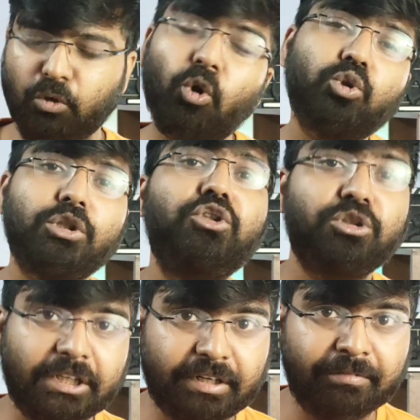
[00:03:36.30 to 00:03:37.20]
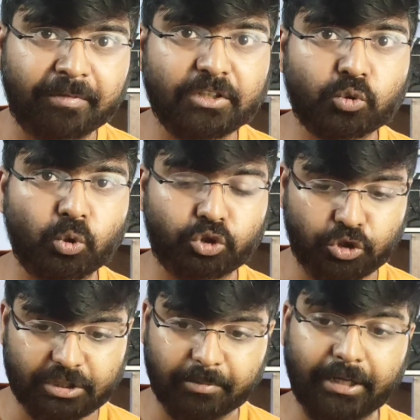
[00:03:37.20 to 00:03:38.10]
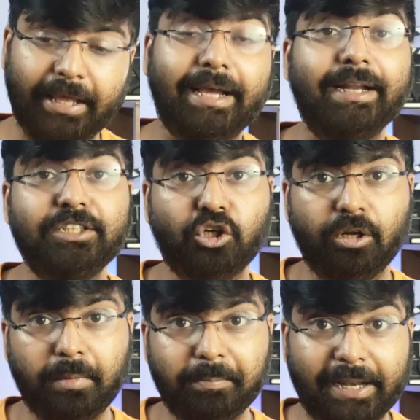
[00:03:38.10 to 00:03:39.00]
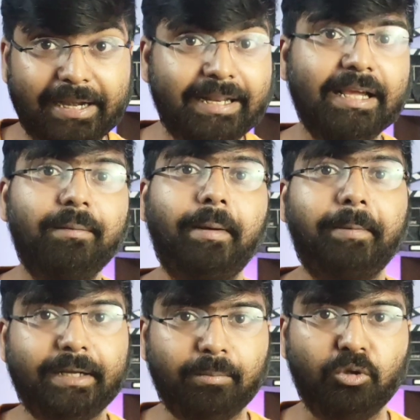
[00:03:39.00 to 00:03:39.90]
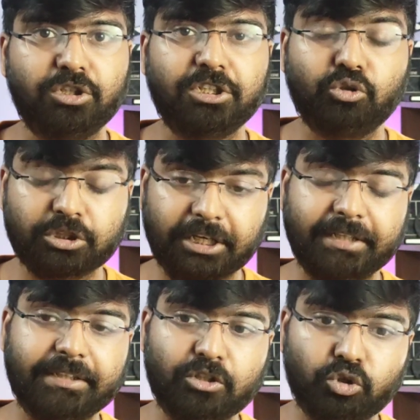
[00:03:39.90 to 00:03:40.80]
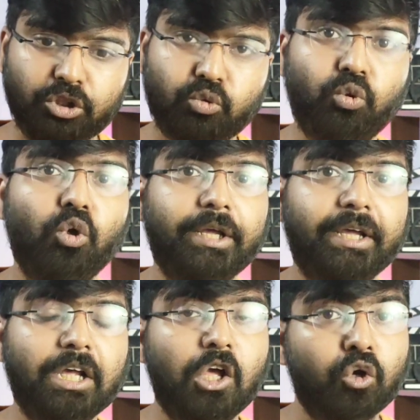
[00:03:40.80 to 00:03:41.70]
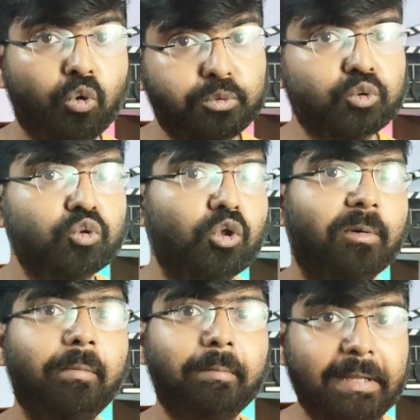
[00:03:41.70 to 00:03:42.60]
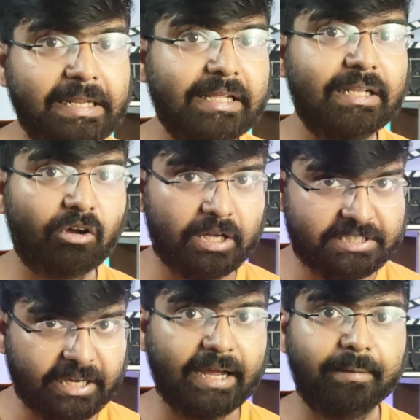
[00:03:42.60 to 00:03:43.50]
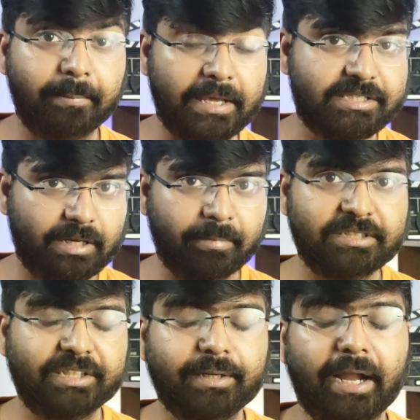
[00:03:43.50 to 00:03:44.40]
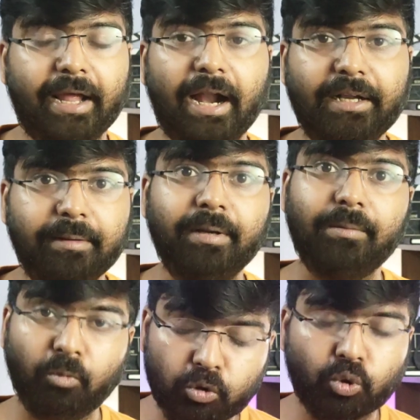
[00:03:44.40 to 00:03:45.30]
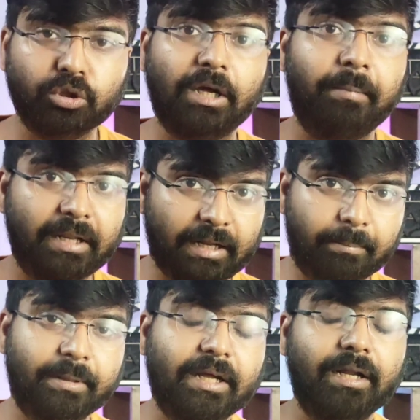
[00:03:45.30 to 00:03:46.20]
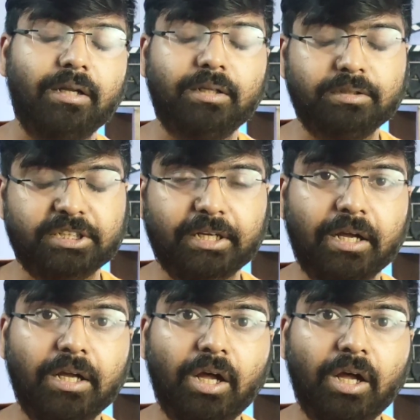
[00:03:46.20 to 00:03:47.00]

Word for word: কত কিছু তাদের ফেস করতে হয়েছে এবং এখানে যখন আমি ব্লেন্ডিং এর ব্যাপারটা বলছি তো সেক্ষেত্রে যদি দুটোকে খুব সুন্দরভাবে মিলিয়ে দেওয়া যায় এই সিনেমার যেটা আলটিমেট মোটো দামাল নামটা যেটা